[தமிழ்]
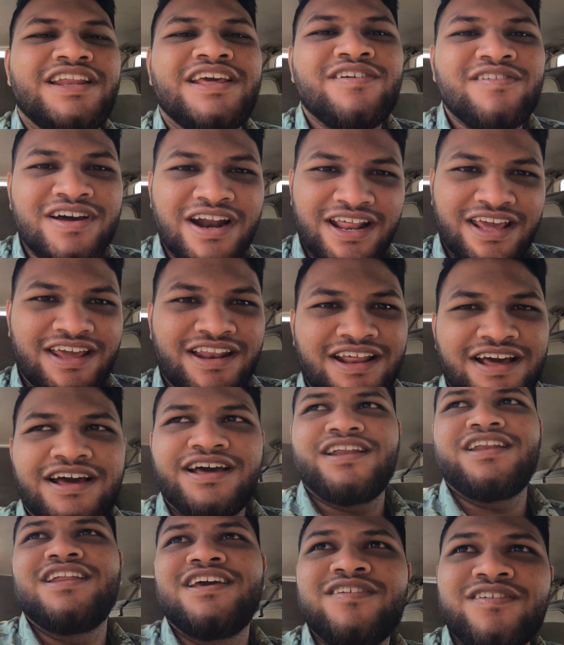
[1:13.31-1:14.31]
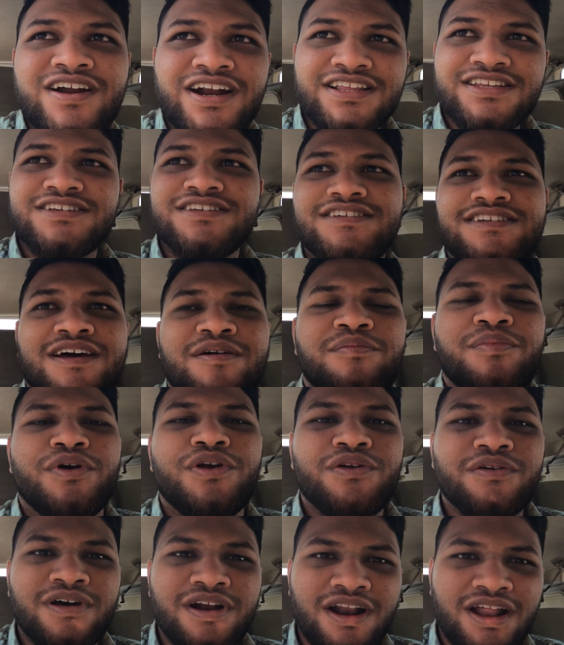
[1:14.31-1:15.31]
லீவ் கிடைக்கல லீவ் கிடச்சிச்சின்னா
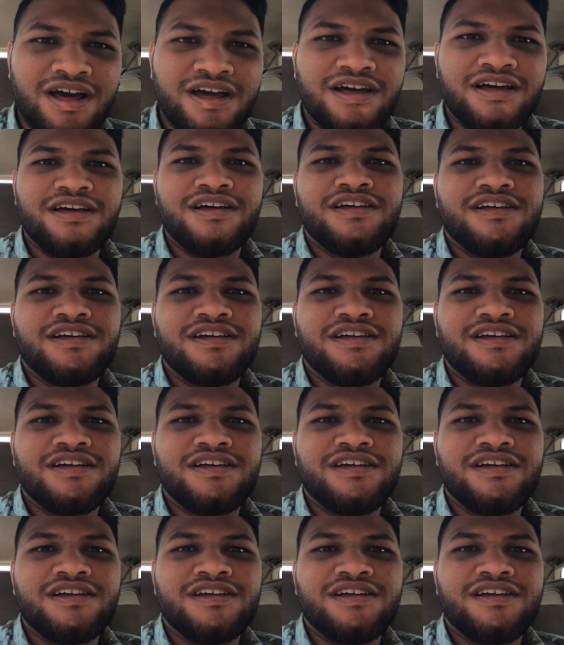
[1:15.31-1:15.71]
போயிட்டு வரலாம்